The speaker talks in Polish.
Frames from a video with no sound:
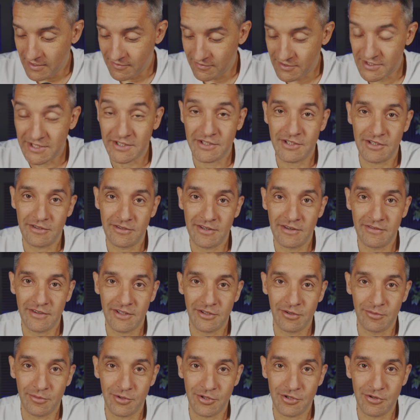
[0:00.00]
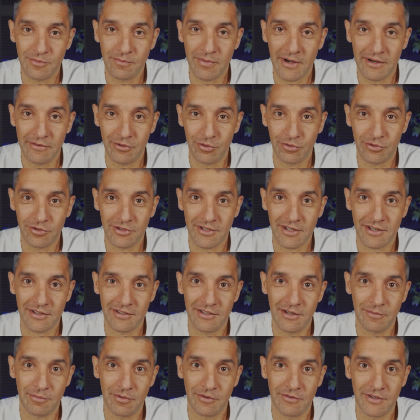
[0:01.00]
W zasadzie nie wiadomo, czy Paweł, to
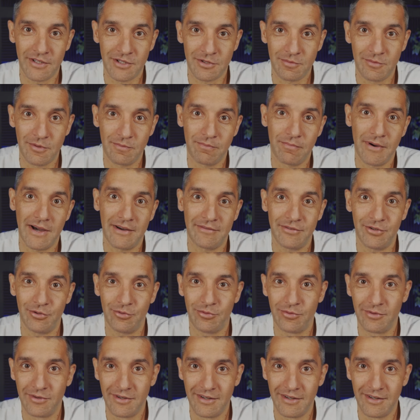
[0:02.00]
tak nie powiedzmy Paweł,